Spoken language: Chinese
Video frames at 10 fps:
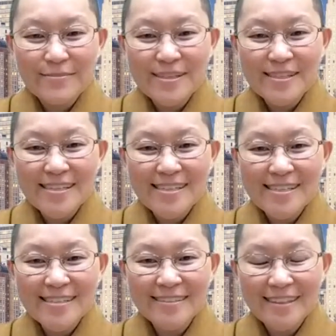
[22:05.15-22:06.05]
平常
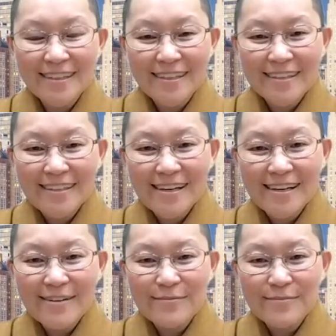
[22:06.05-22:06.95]
心，
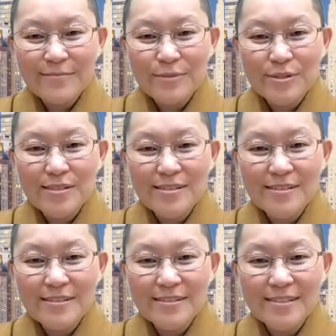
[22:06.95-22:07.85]
它不
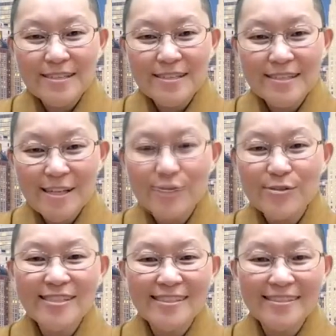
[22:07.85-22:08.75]
是消
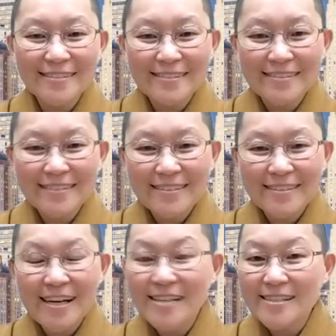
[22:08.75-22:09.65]
极的，
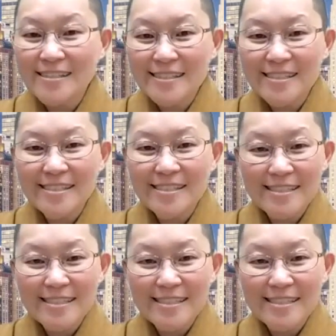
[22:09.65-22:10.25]
呃，它也是积